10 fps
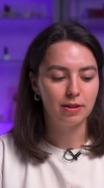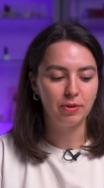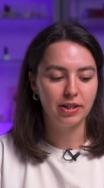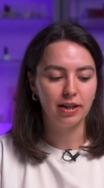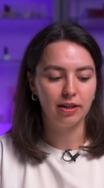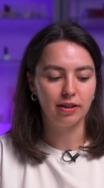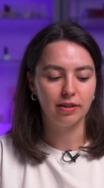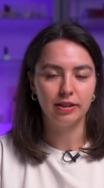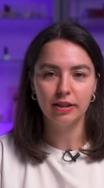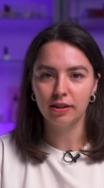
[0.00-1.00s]
а,
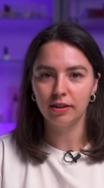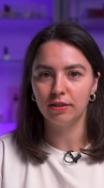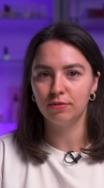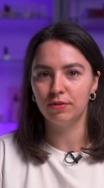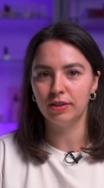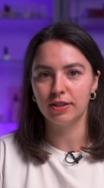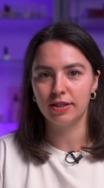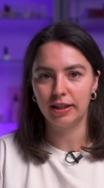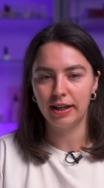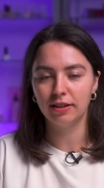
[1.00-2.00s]
специальная дырка в
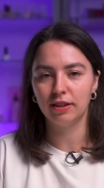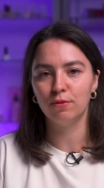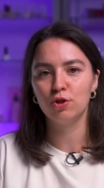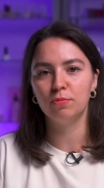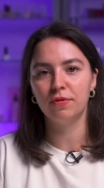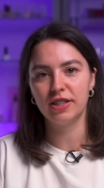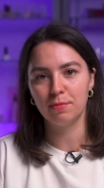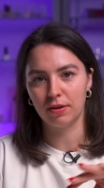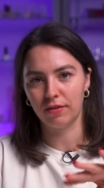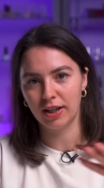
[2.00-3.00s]
столе для того, чтобы
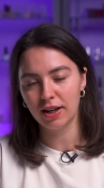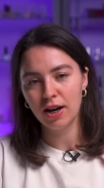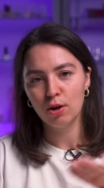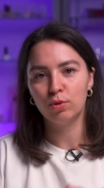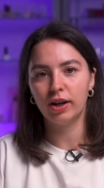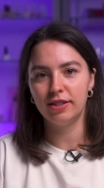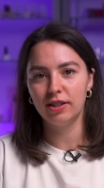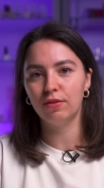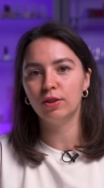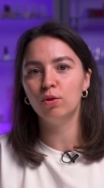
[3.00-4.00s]
все провода
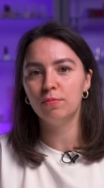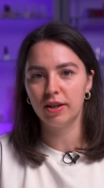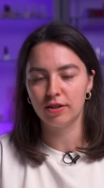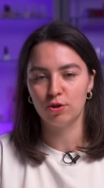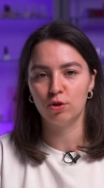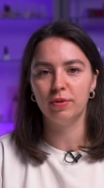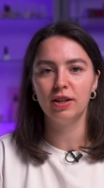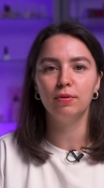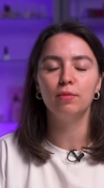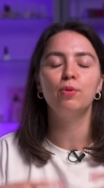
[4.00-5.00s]
уходили в одно место, чтобы
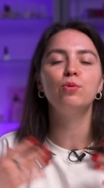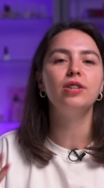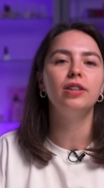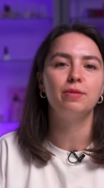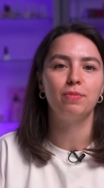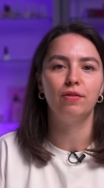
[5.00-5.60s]
не было паутины из